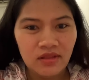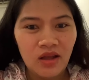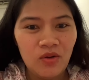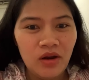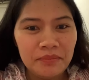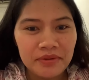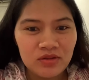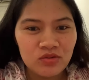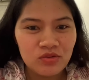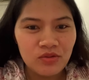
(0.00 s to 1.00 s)
walang
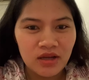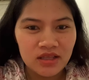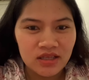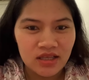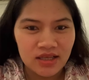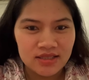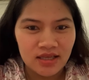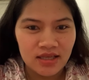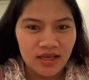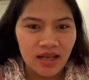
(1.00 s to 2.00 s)
patutunguhan yan
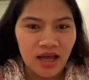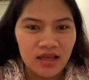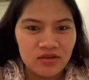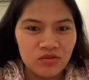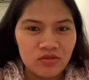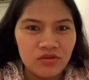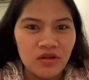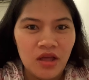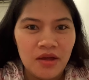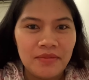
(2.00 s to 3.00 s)
kasi kailangan yung,
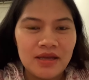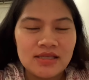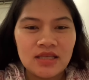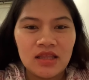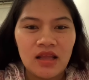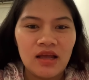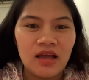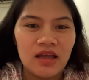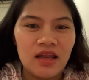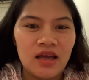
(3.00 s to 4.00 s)
may isa talaga
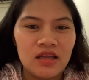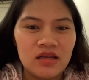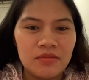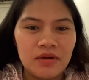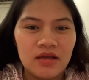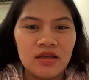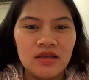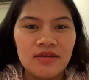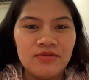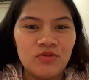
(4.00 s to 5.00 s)
kailangan na
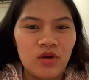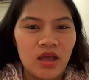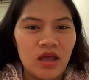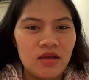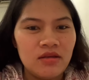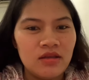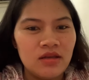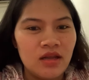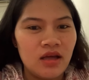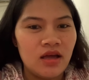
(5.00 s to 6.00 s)
mag-give way
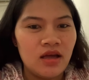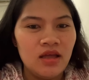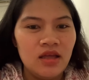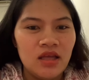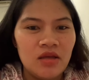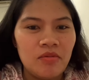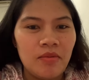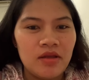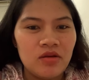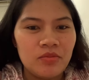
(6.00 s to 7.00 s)
na
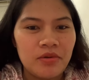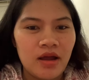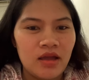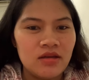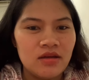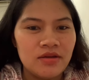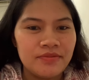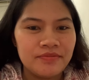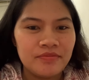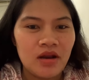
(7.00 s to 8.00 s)
ibaba yung pride
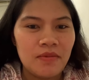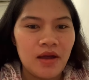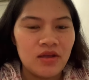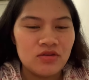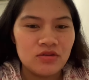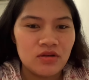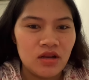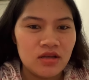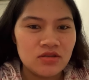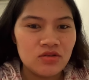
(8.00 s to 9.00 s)
para maayos yung
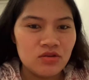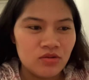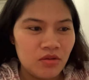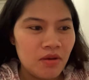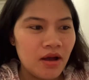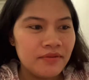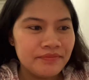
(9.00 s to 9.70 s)
relasyon nyo, ba diba?